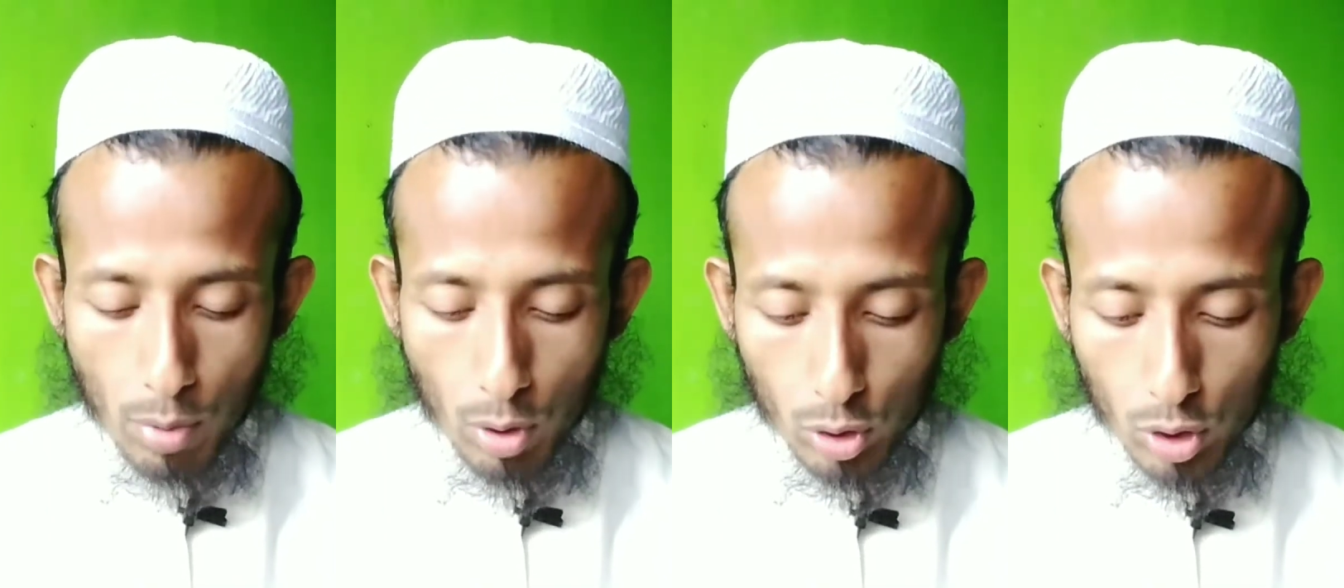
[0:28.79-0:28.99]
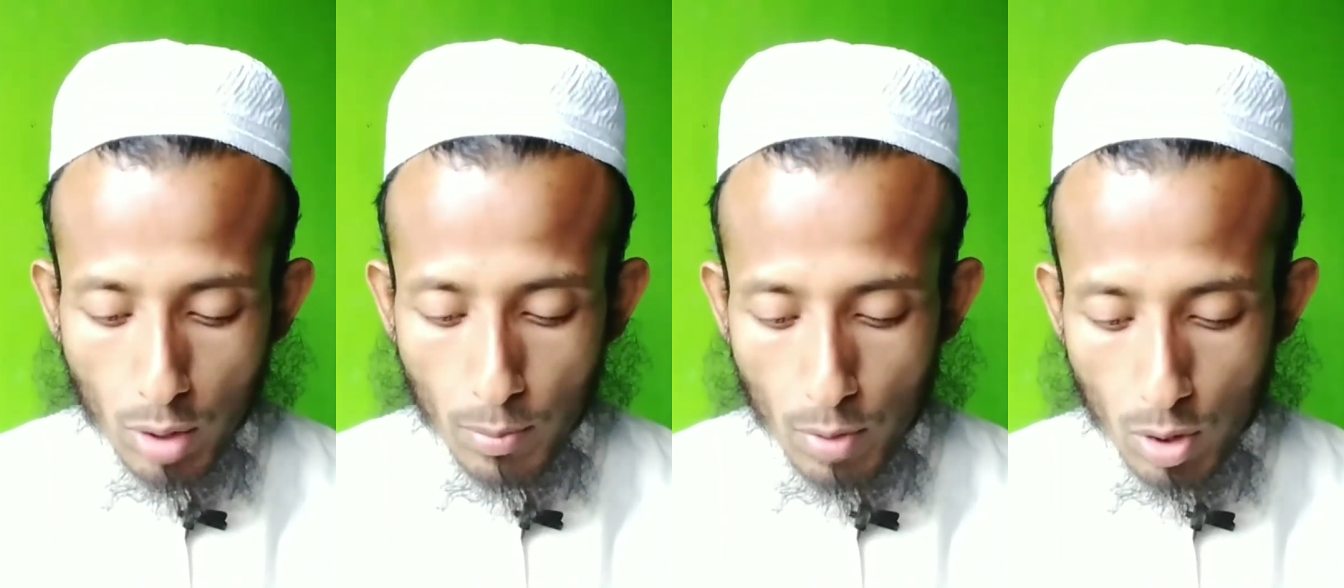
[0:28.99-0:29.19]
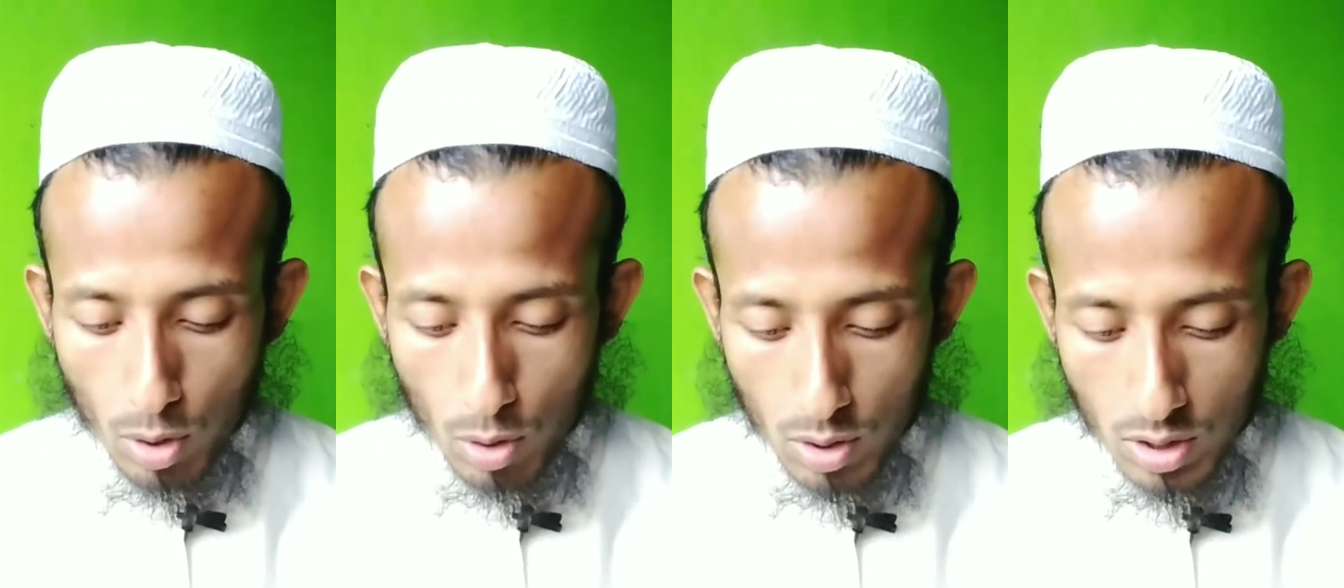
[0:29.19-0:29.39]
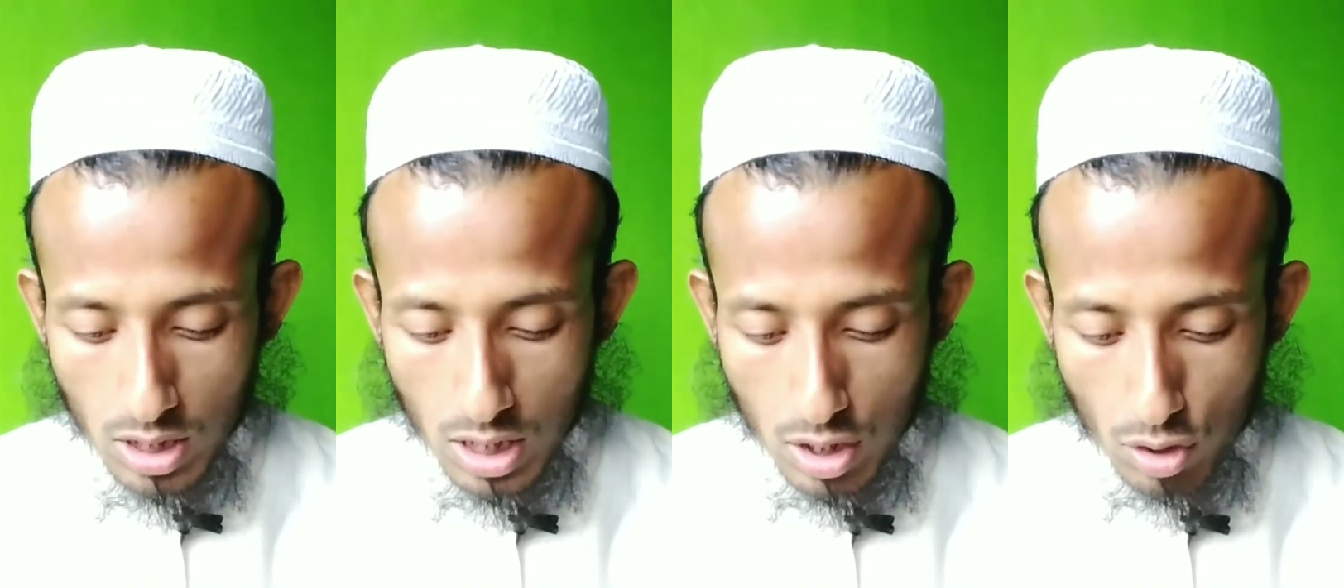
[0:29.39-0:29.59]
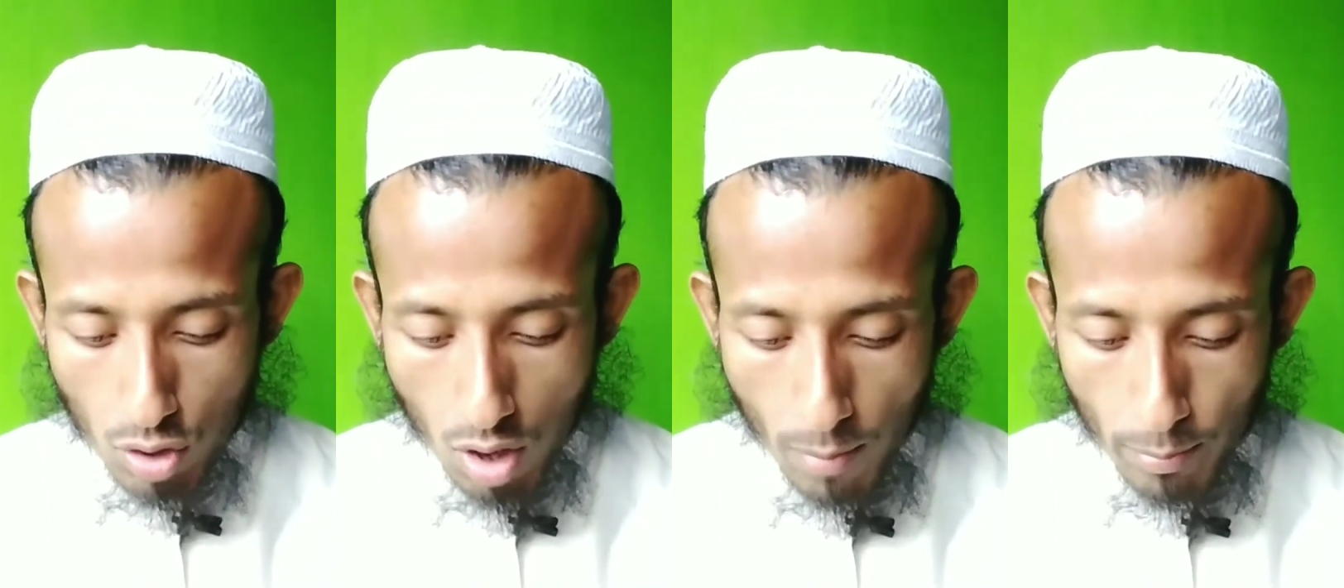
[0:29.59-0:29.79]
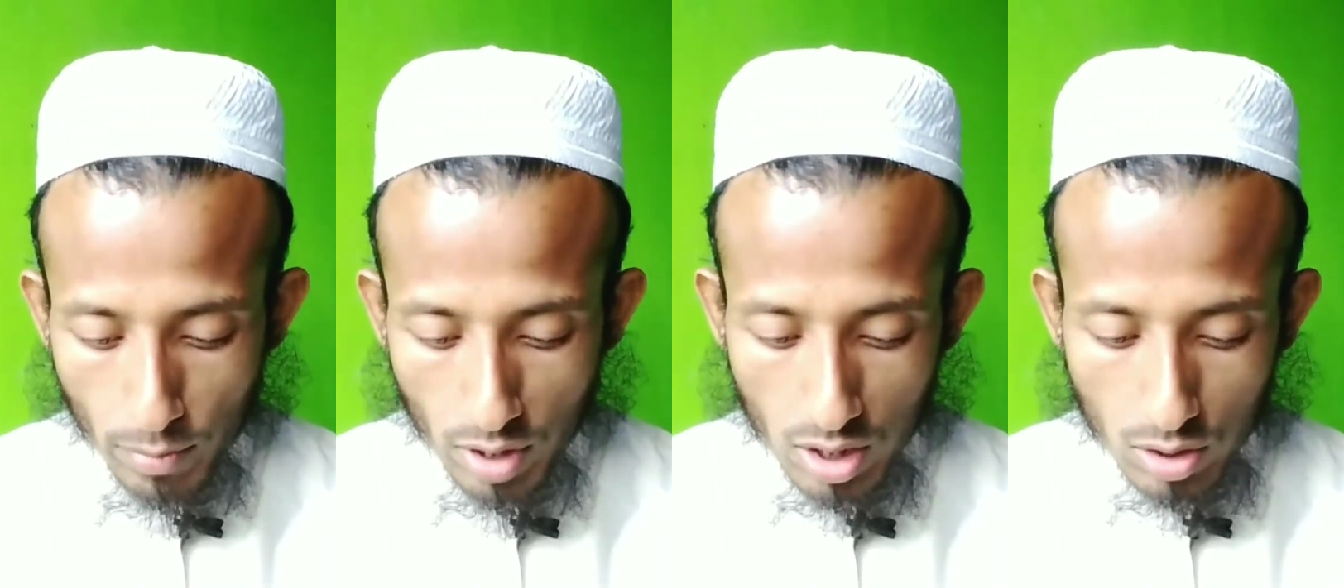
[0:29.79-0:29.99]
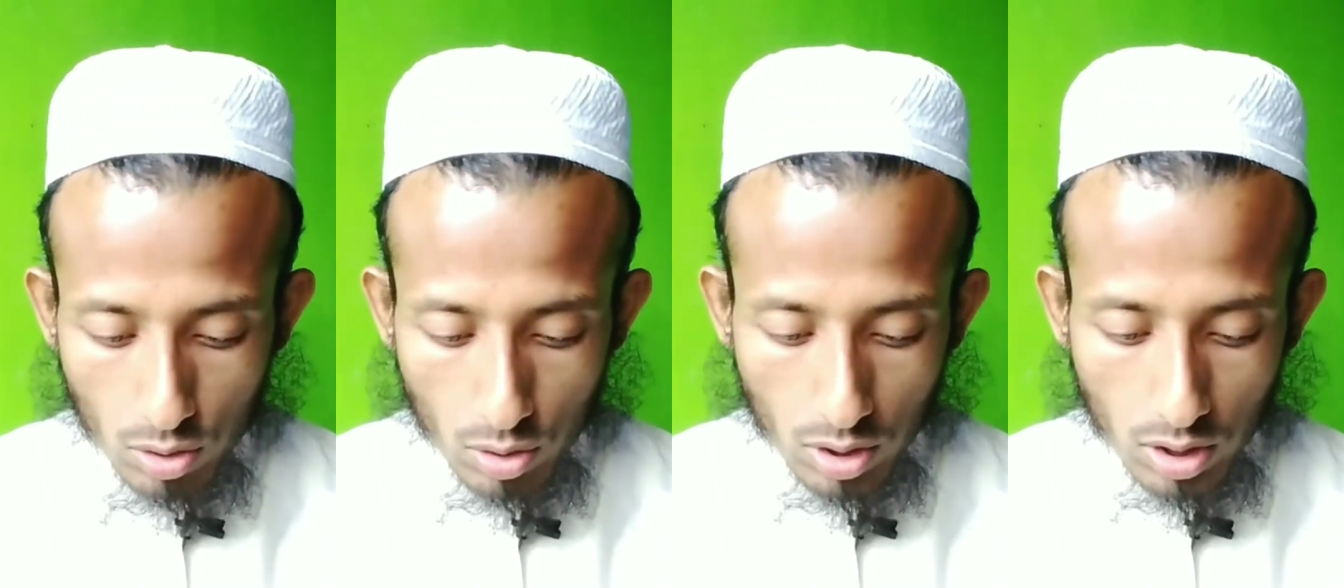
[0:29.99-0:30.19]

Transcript: প্রথম হলো যে স্বপ্নে